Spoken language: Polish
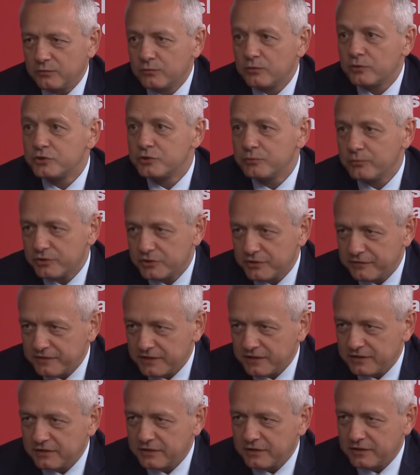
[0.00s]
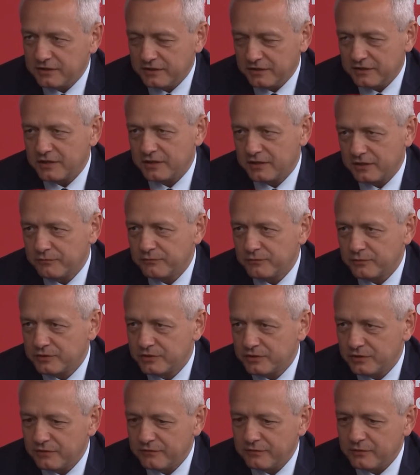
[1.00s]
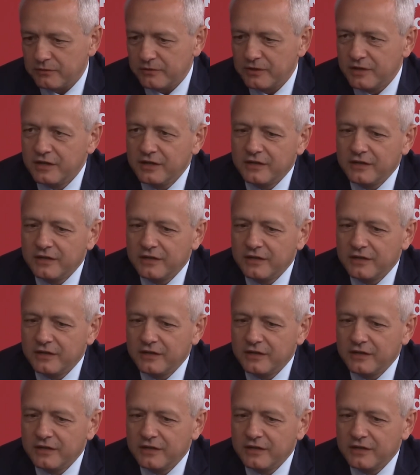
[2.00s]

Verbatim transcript: Urodziło się wtedy, kiedy internet funkcjonował.